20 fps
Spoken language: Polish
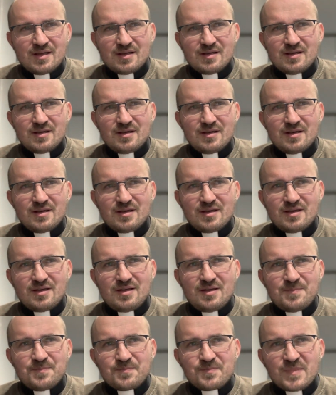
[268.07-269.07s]
e,
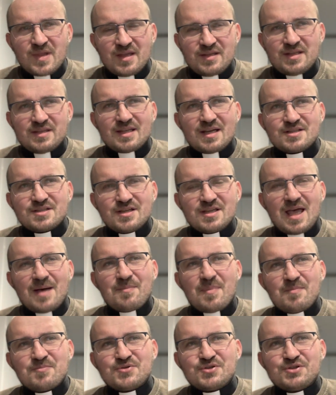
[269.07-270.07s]
i nie tak, że ja
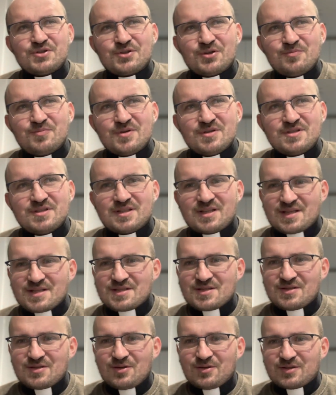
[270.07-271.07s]
mam coś robić i
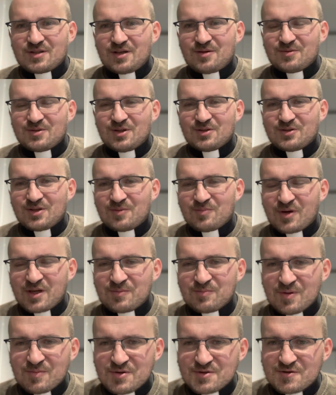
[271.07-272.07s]
teraz do, tego, do tych moich
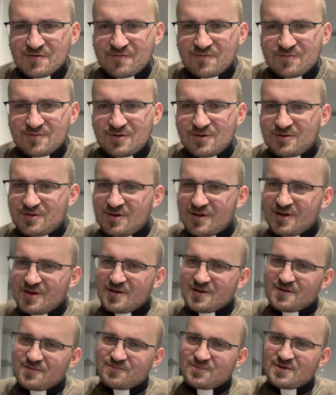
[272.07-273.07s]
pomysłów
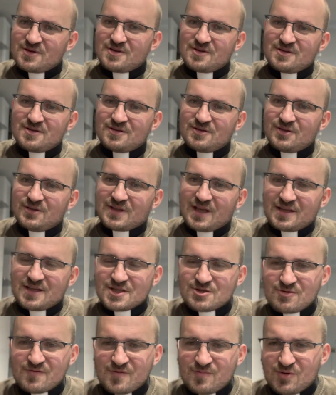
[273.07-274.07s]
e, dodaję
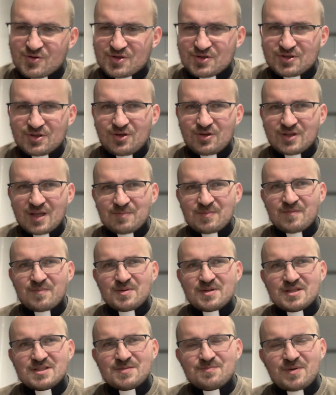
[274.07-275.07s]
Słowo Boże, tylko najpierw
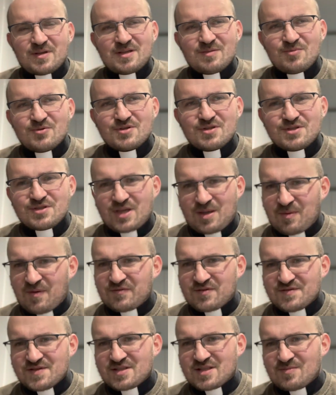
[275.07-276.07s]
pytać się, Panie Boże, co ja mam
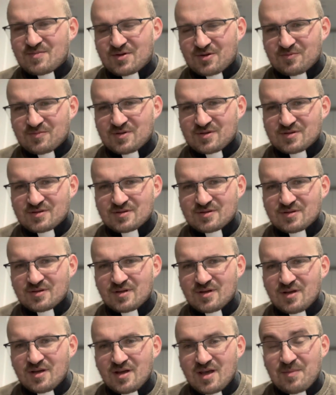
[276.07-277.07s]
tym wszystkim robić?
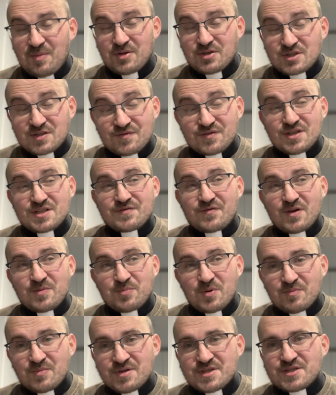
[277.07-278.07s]
Mieć oczywiście swoje
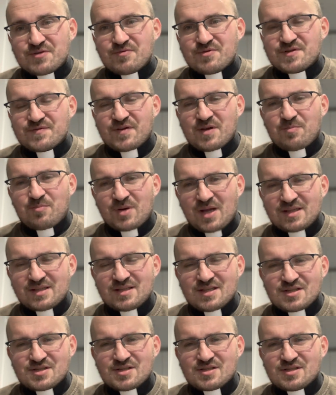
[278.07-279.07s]
pomysły, swoje plany
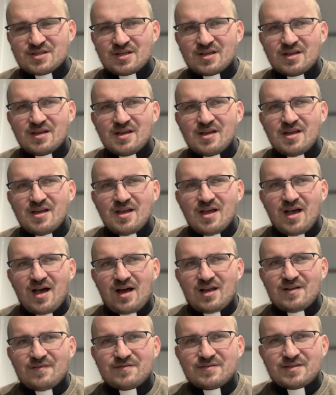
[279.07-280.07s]
na życie,
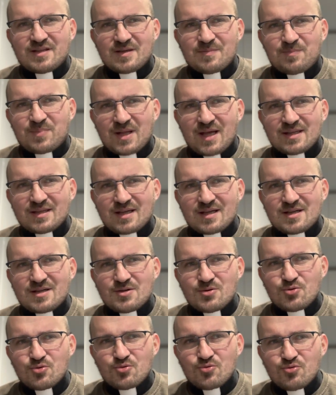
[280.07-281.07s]
ale w tych
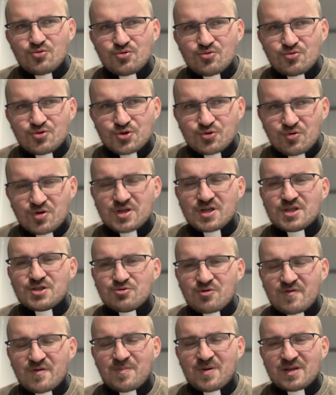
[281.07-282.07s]
planach usłyszeć
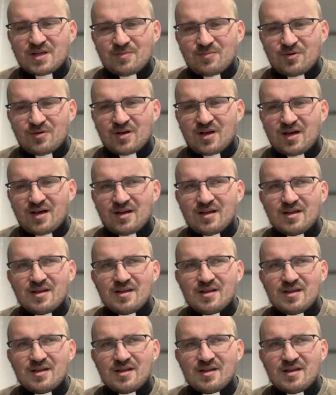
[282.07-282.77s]
słowo Pana Boga,